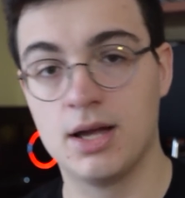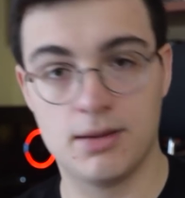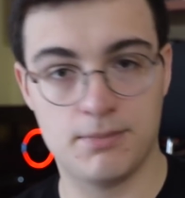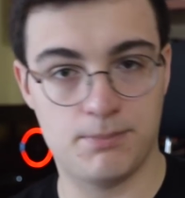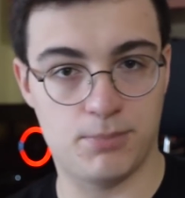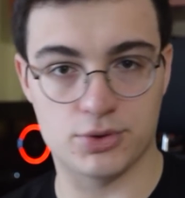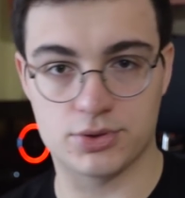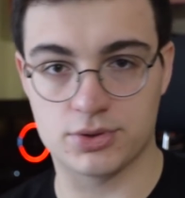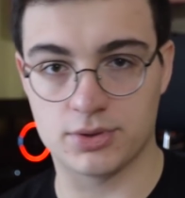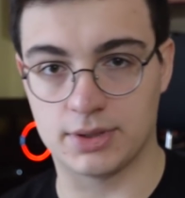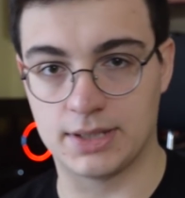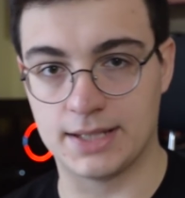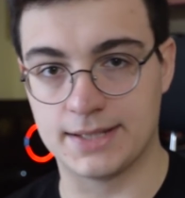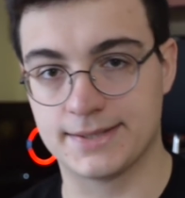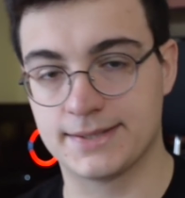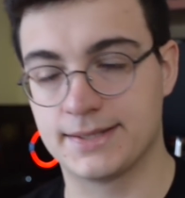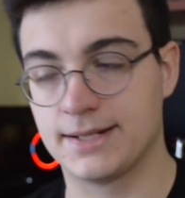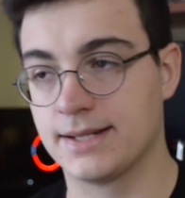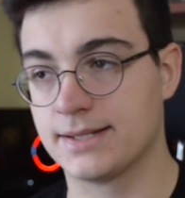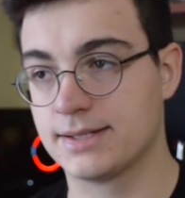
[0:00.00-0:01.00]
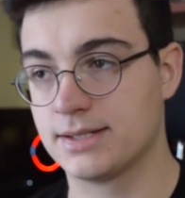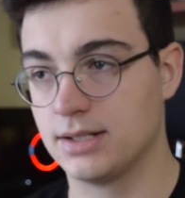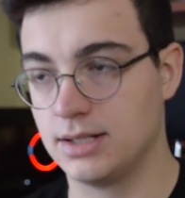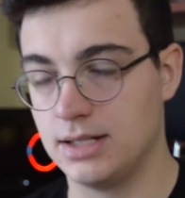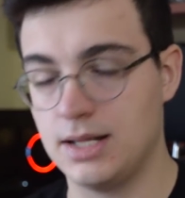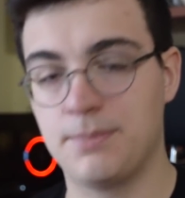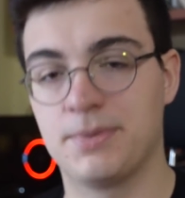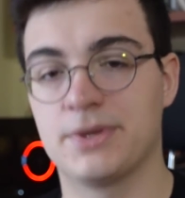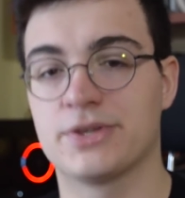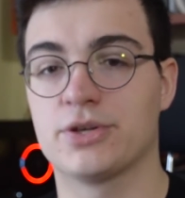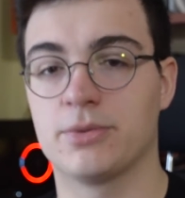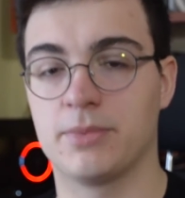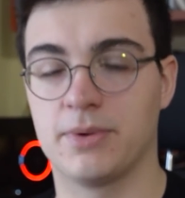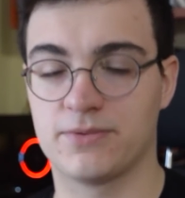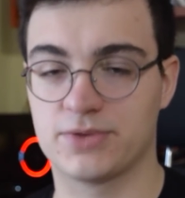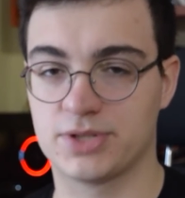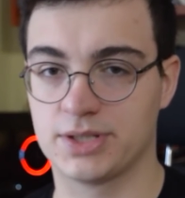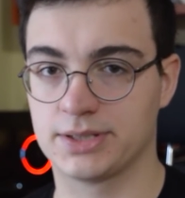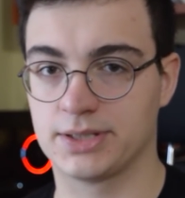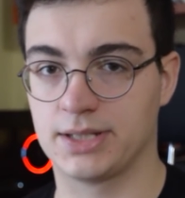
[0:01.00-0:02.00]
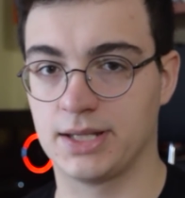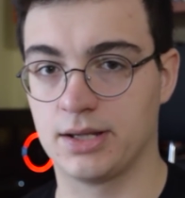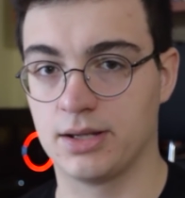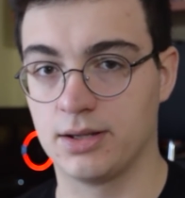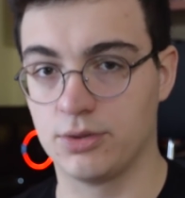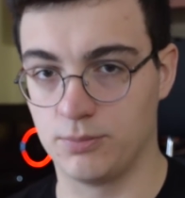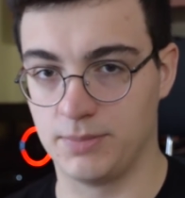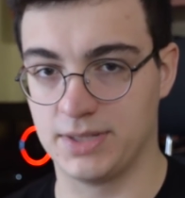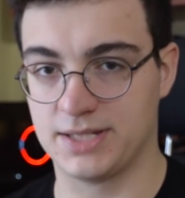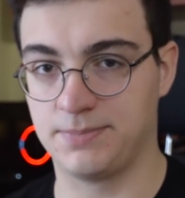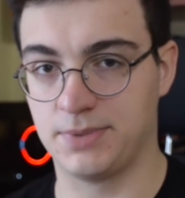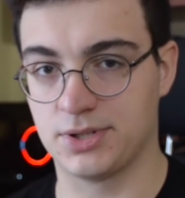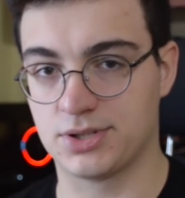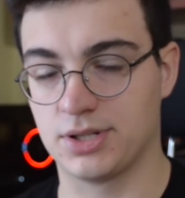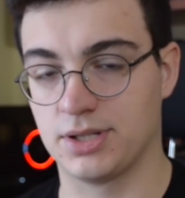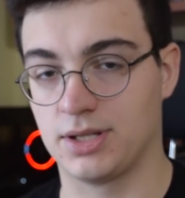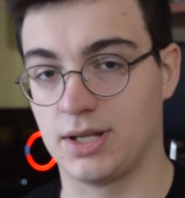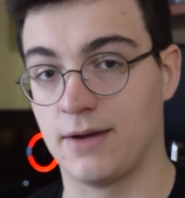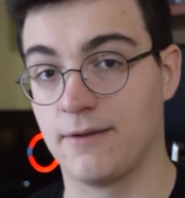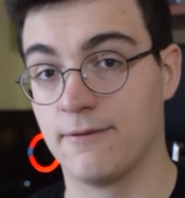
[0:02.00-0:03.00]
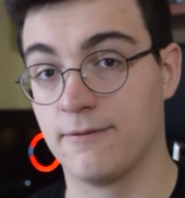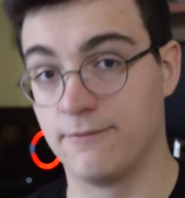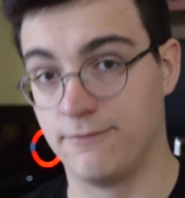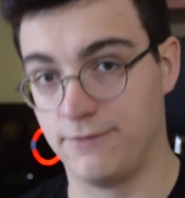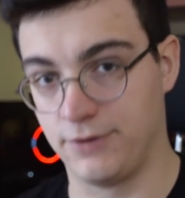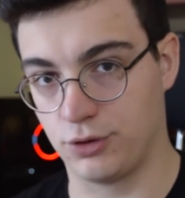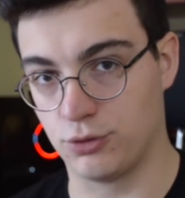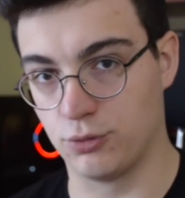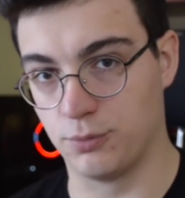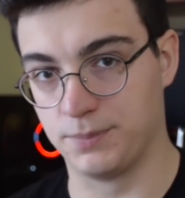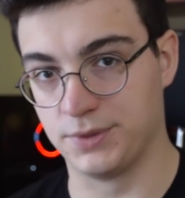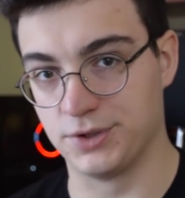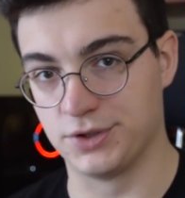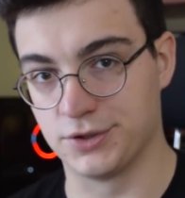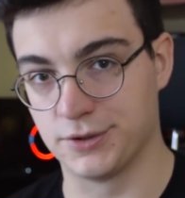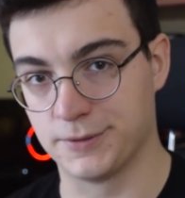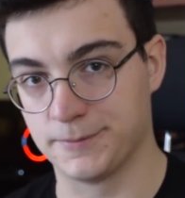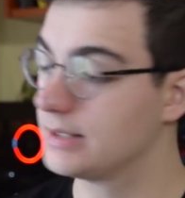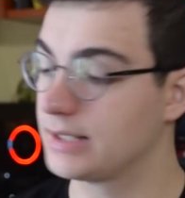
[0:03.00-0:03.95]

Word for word: po co ten stres, lepiej sobie wszystkie ubezpieczenia wykupić.